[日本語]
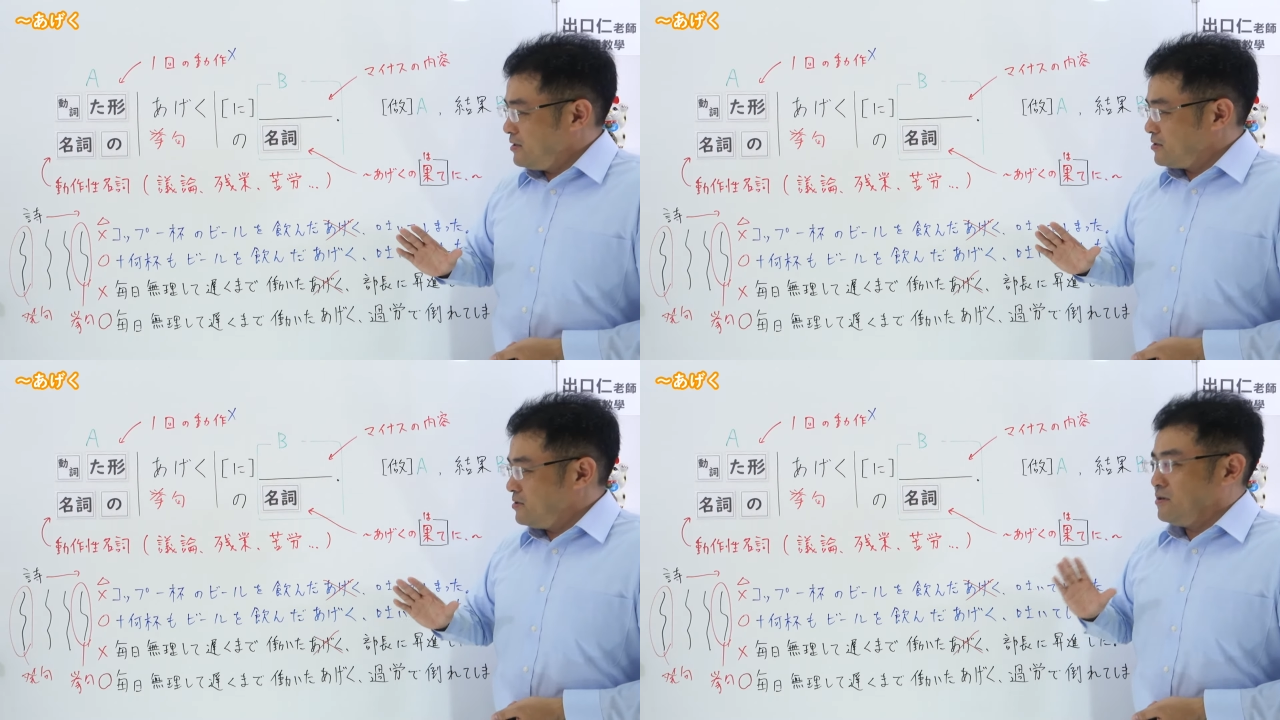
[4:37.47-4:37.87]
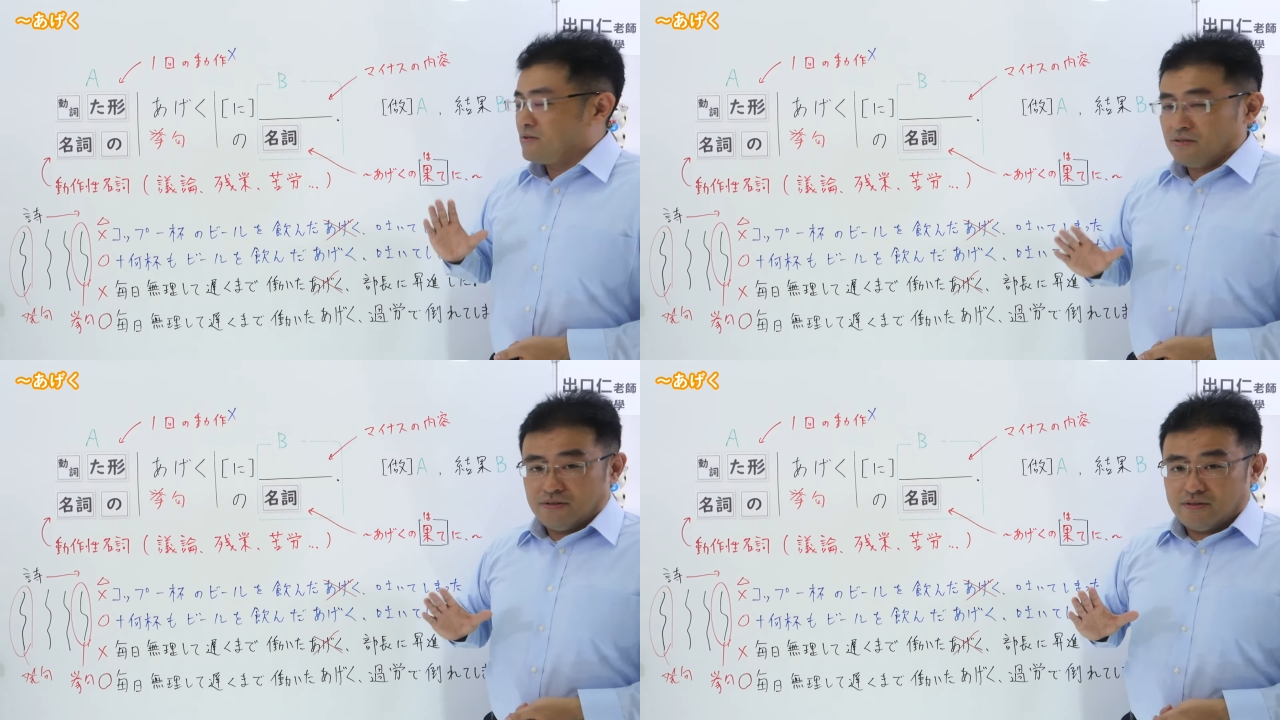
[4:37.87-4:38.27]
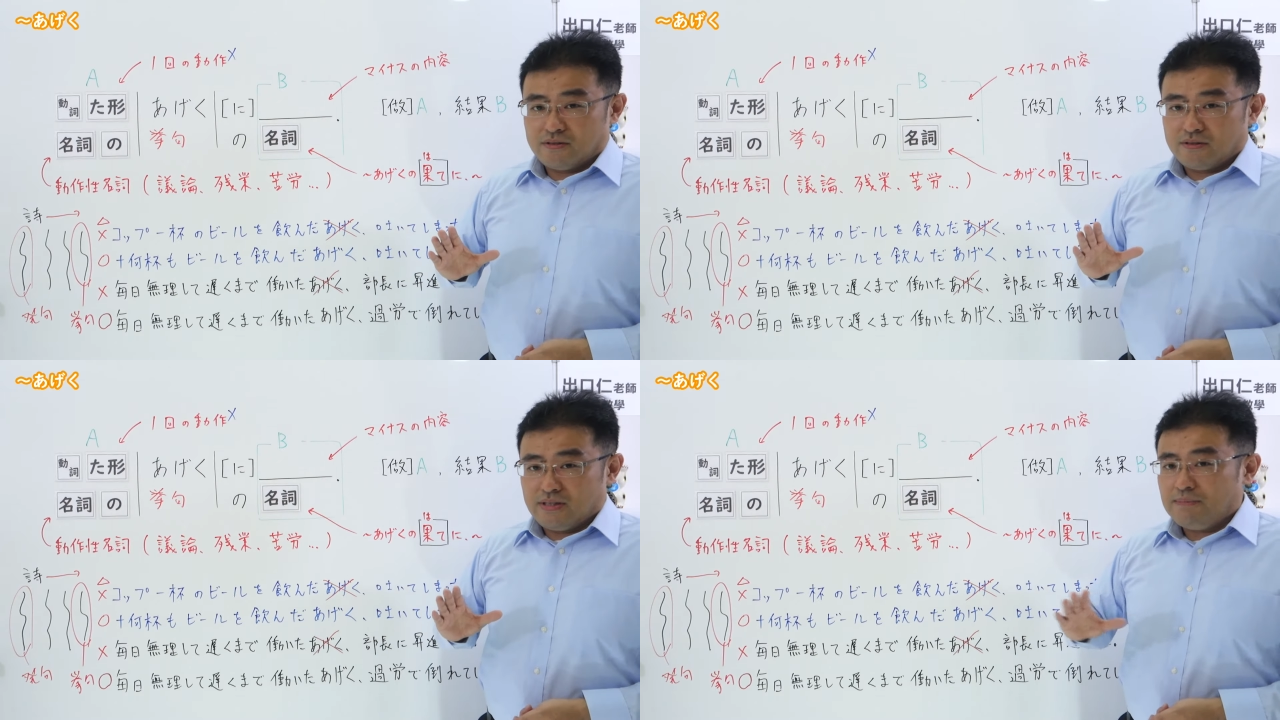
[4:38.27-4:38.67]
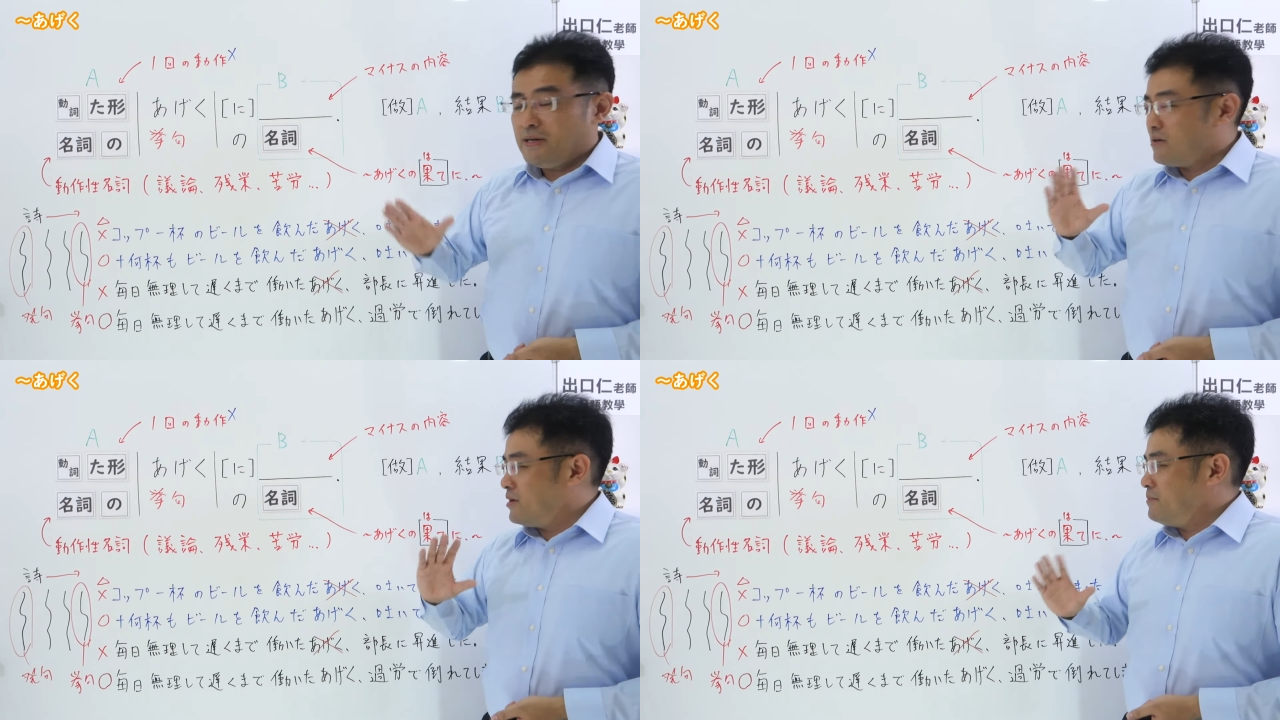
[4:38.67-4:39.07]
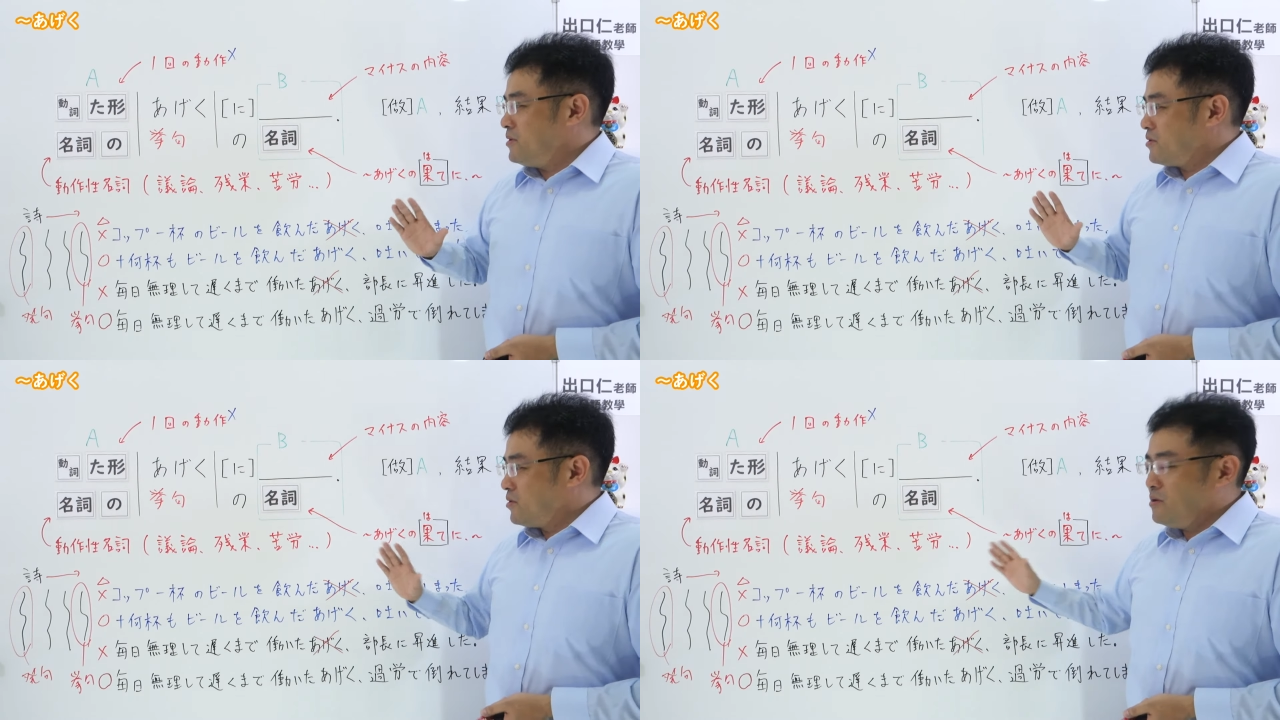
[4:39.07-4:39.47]
苦労する、やっぱりこれ
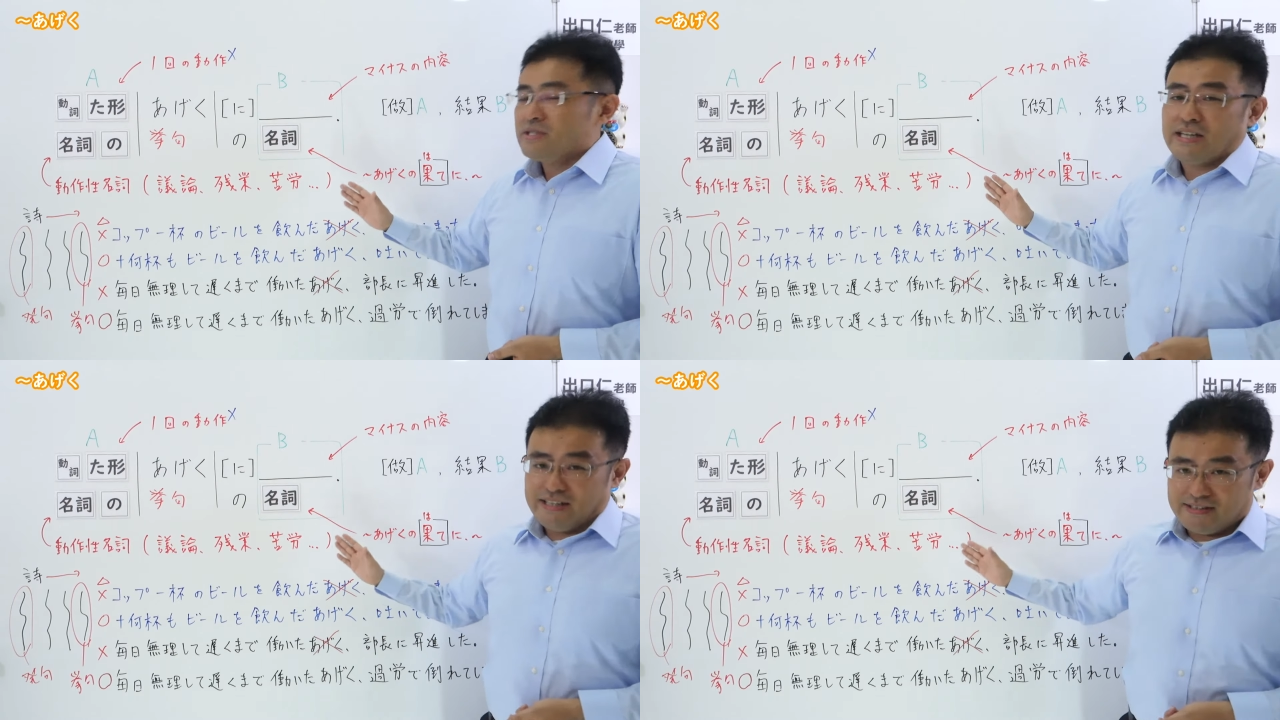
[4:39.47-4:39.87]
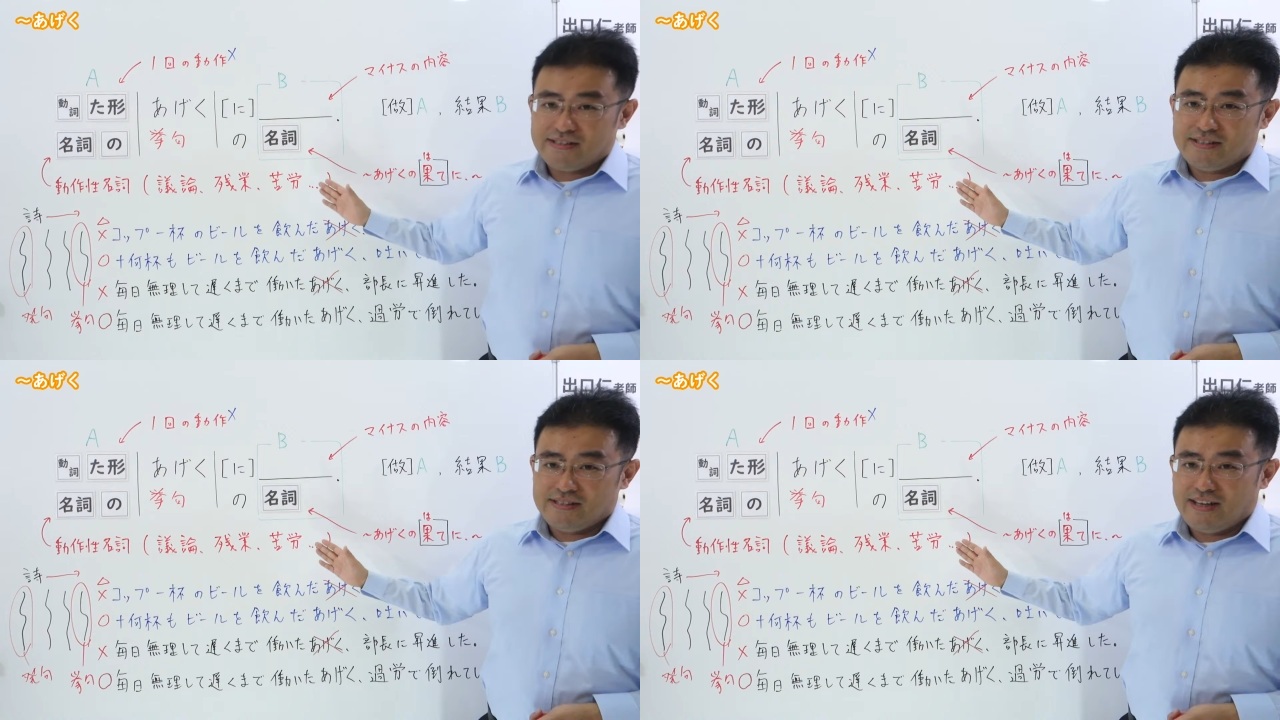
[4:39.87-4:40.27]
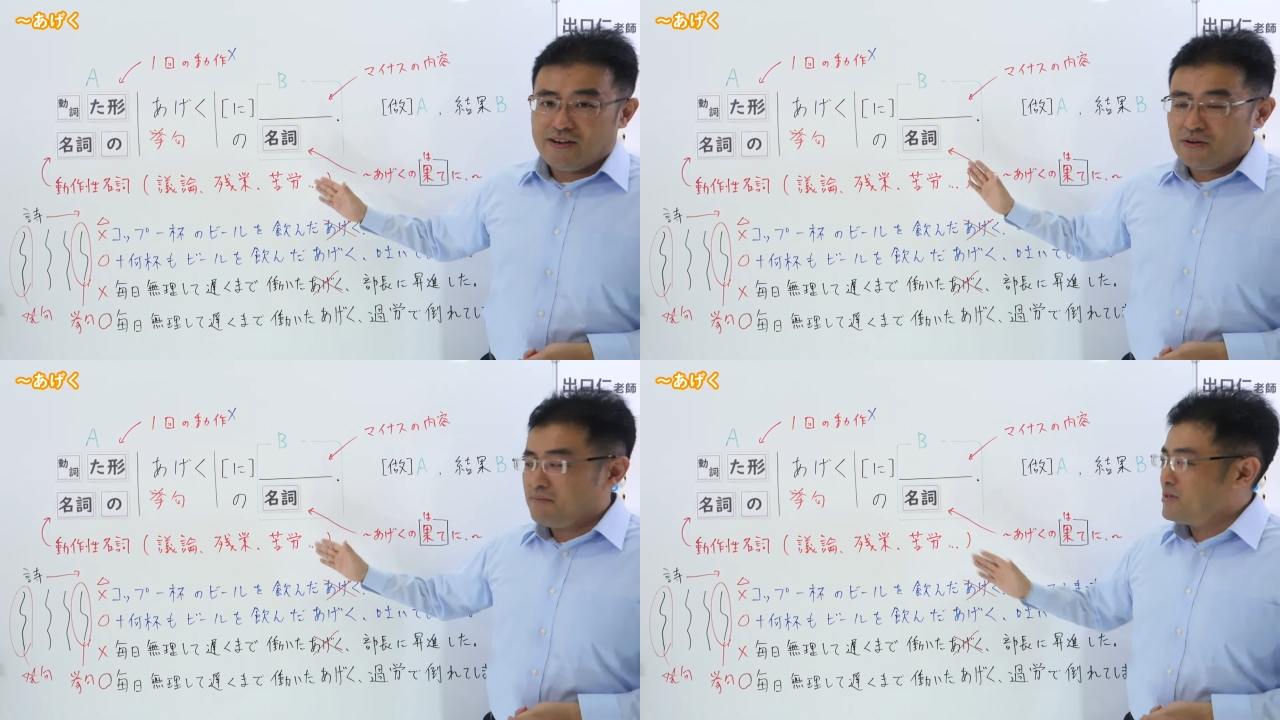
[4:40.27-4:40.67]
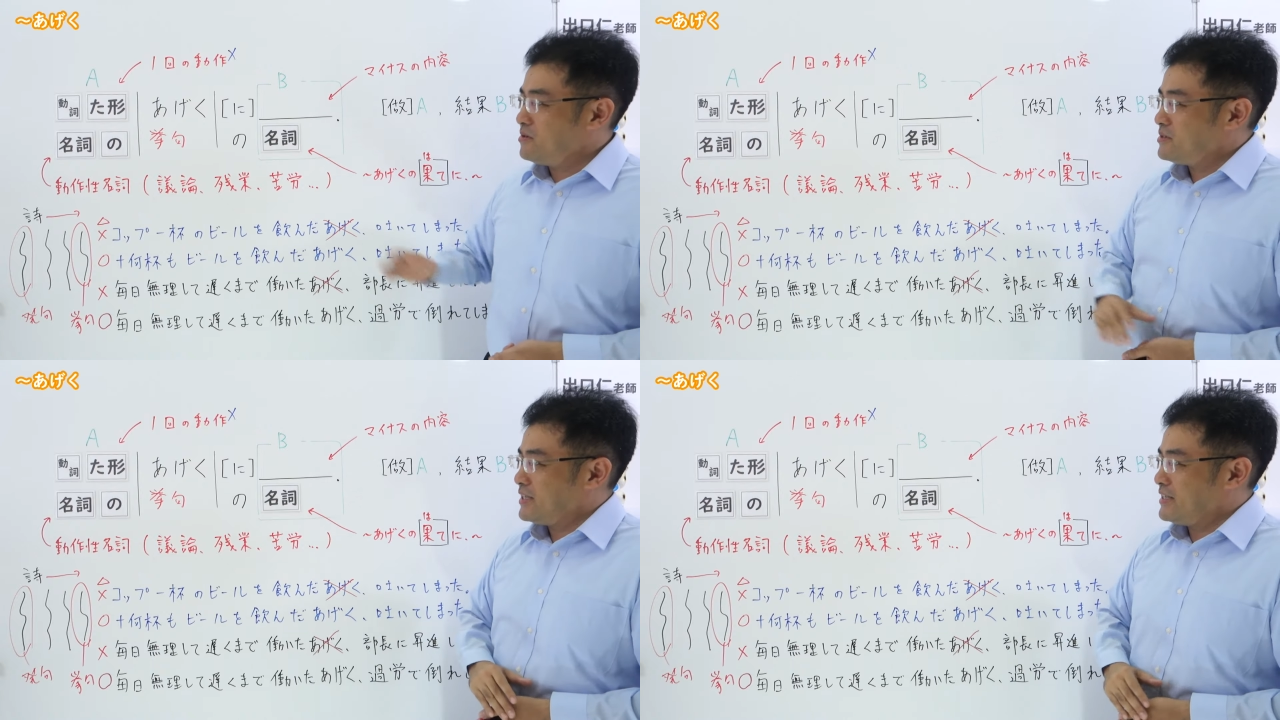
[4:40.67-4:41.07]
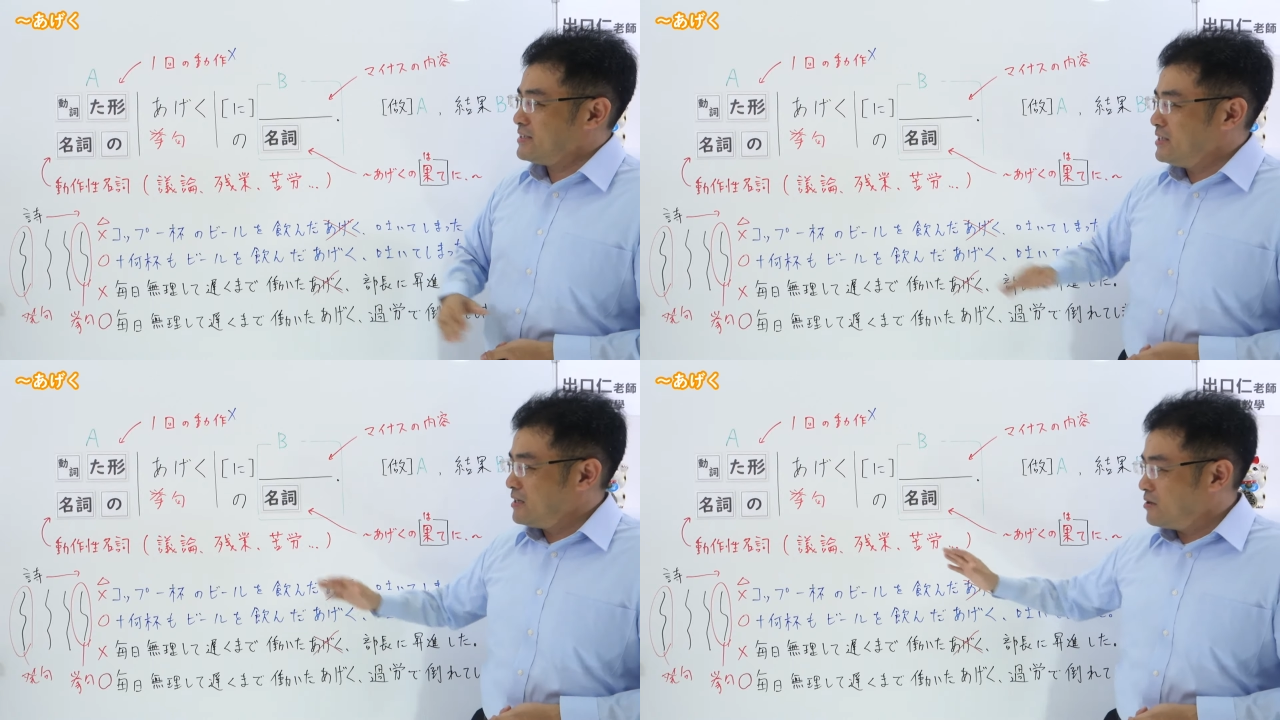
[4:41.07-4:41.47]
も動作です、ね、これも動作で
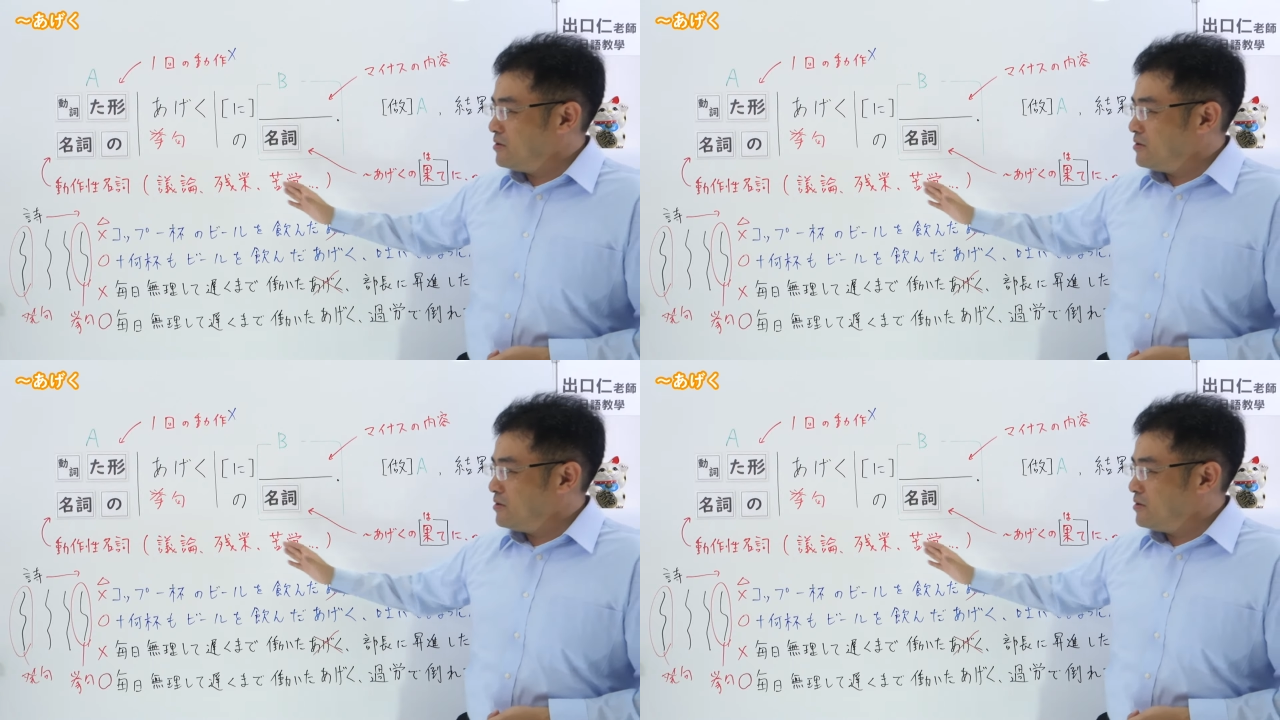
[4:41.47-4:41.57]
す。